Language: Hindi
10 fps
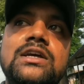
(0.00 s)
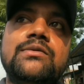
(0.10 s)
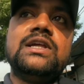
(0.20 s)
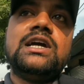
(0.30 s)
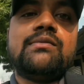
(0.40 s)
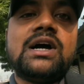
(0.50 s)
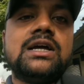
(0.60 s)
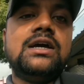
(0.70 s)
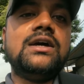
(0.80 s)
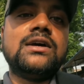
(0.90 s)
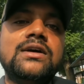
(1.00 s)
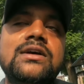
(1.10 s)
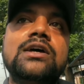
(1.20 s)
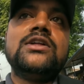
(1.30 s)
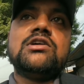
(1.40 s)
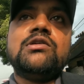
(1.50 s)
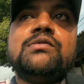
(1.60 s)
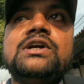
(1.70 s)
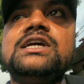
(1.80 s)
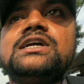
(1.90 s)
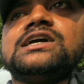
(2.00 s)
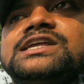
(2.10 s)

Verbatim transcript: कि भैया हम आ गए हैं तो हम लोग बोले ठीक